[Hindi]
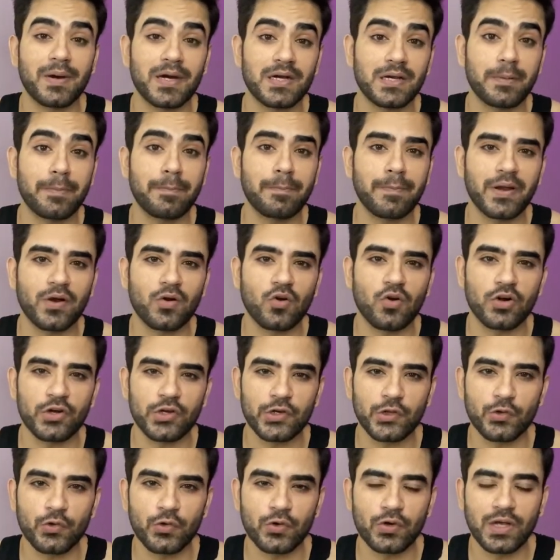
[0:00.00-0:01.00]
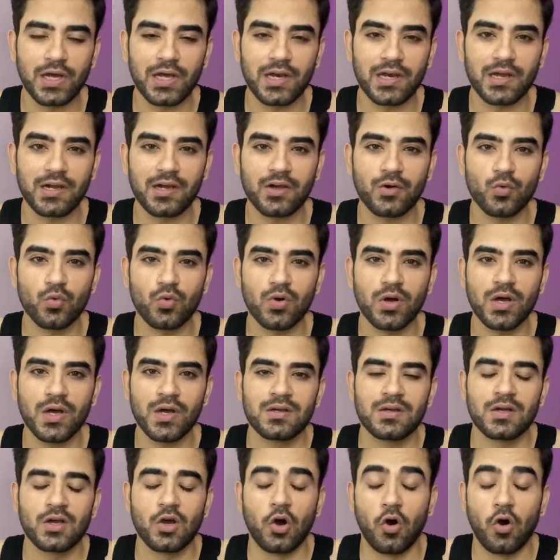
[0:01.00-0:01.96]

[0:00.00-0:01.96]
बट अब मैं कंटिन्यू डाला करूँगा